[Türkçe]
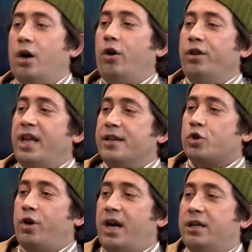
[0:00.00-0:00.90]
mısın nesin Ondan ya?
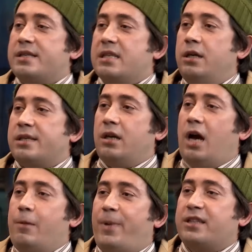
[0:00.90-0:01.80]
Ondan sonra hızlı
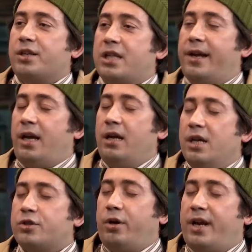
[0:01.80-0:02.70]
hızlı kalp atışları,
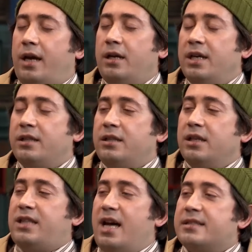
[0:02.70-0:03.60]
sonra
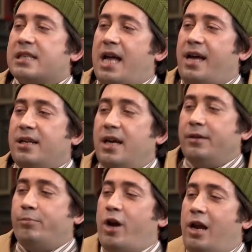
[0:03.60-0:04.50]
danslar,
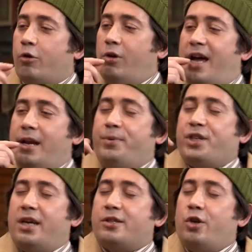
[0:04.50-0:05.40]
böyle kulağına
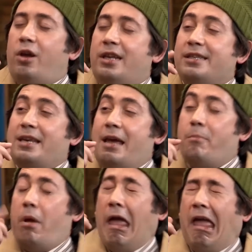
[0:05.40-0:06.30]
bir şey
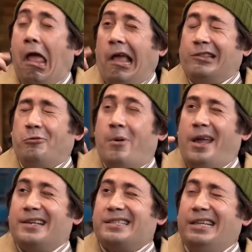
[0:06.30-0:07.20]
söyleyeceğim
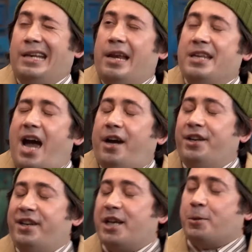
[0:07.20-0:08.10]
numarasıyla
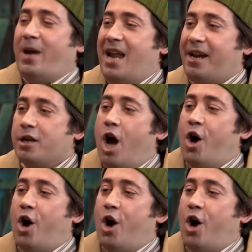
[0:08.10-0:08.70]
yakınlaşmalar.